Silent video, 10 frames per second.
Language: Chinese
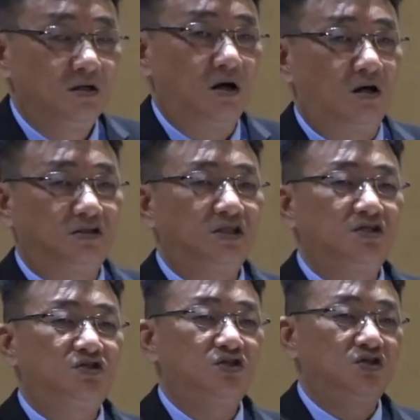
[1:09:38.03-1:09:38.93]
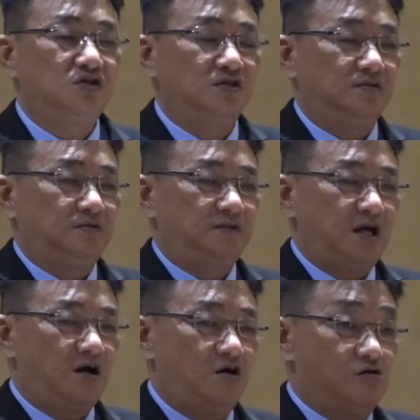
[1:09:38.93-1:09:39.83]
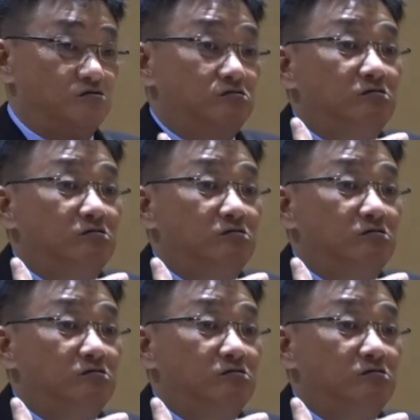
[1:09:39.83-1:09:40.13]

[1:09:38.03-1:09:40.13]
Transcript: 啊，这是要